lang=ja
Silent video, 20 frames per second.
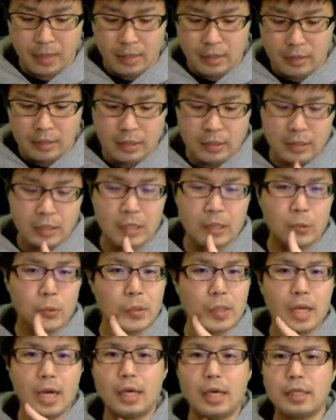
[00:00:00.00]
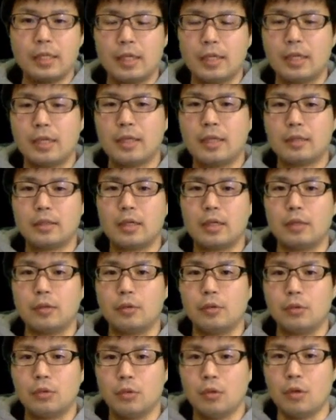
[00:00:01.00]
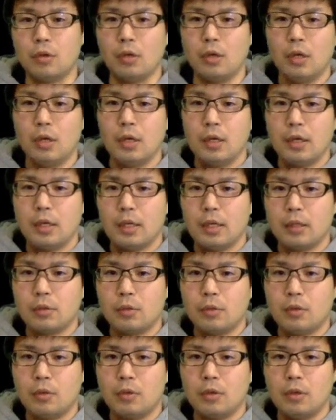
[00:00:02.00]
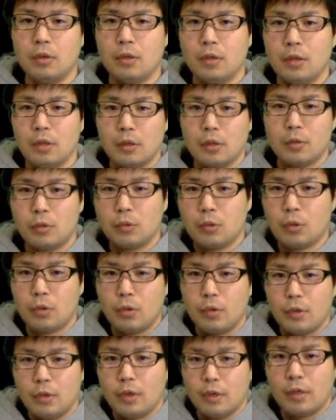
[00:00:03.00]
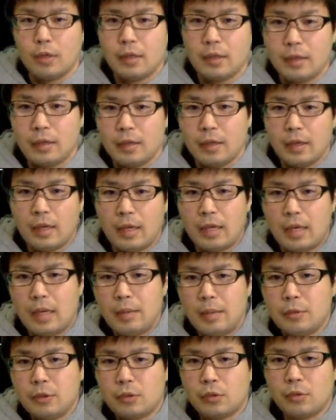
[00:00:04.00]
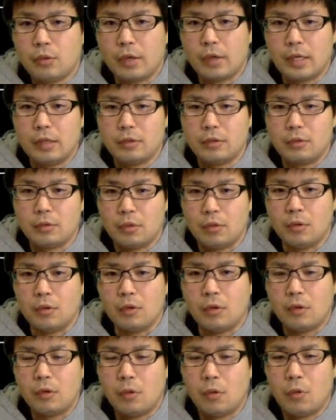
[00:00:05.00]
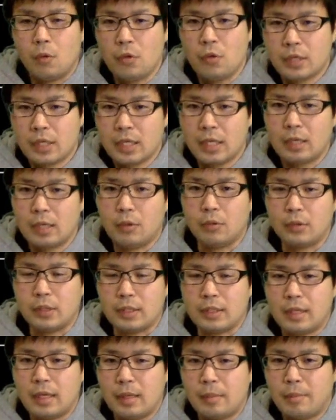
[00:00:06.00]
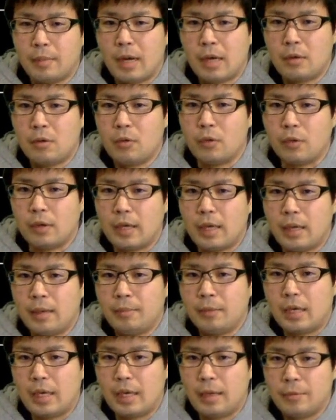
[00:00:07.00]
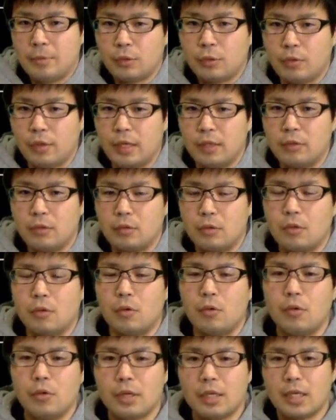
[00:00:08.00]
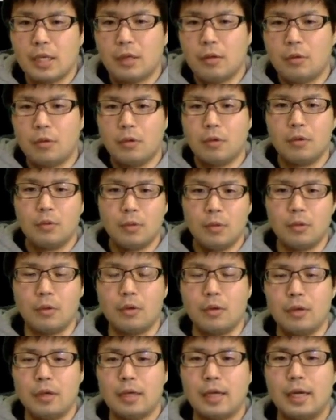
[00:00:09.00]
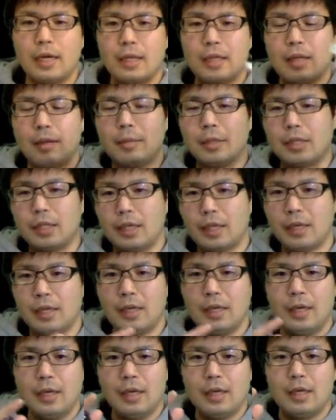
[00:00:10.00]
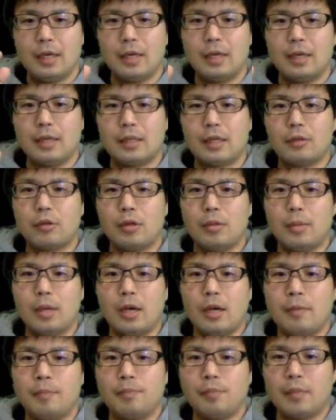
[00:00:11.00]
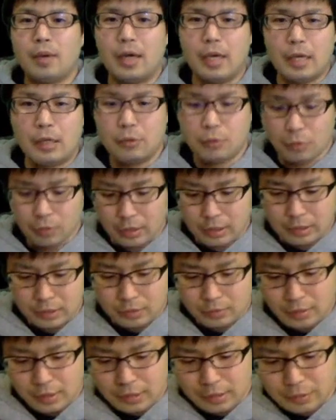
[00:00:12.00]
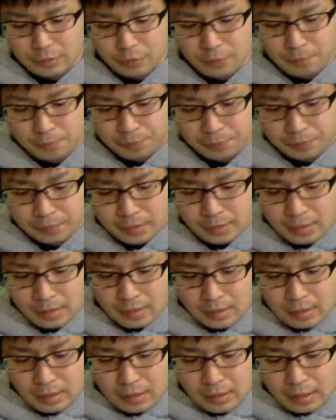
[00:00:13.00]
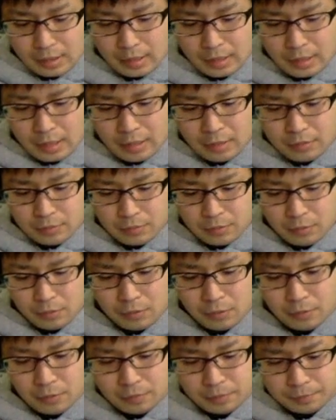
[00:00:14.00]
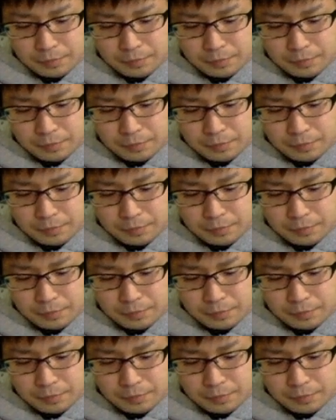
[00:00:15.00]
で、でどんな範囲で成り立つかというと、えっと、この m と n の大きい方ですね。番号 M, M と N の大きい方を改めて、えー、例えば、まあ、L とかにするわけですよ。えー、L を